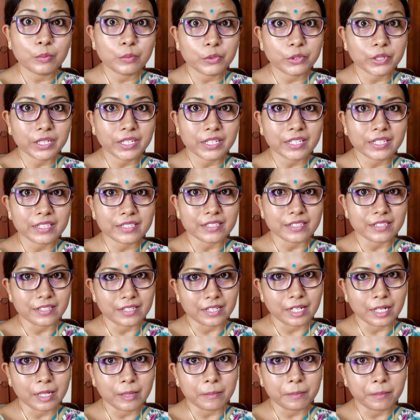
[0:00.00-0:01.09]
বুড়ি নজর
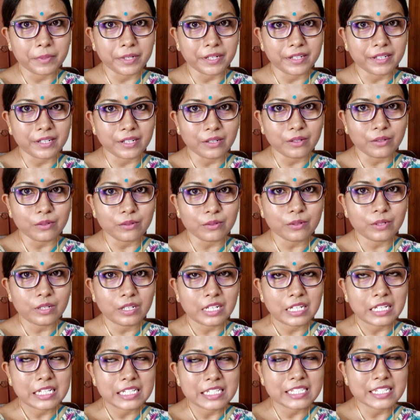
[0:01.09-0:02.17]
না হাম্পে ডালো
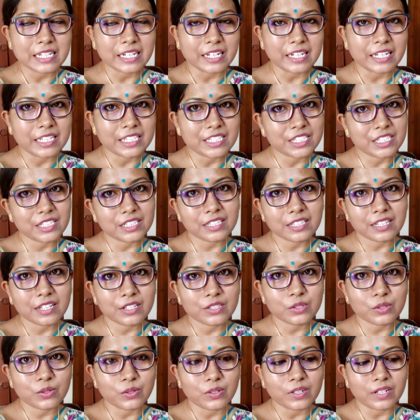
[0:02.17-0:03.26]
চাহে জিতনা
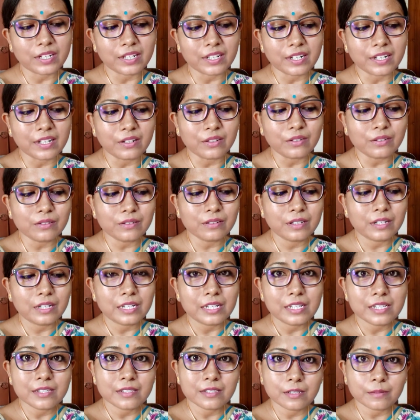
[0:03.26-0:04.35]
জোর লাগালো
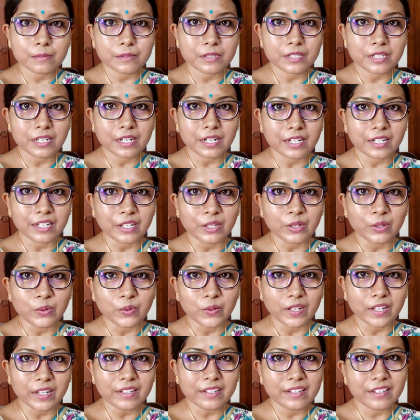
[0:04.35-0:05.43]
সবসে আগে
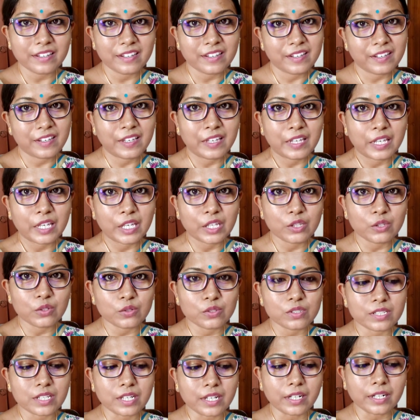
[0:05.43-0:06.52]
होंगे
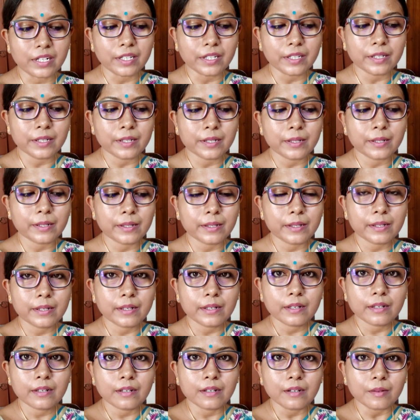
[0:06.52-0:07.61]
হিন্দুস্তানি
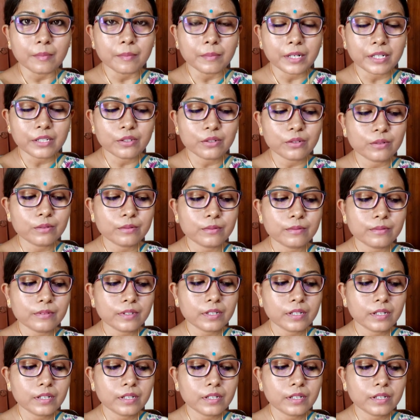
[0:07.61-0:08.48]
বা ধরুন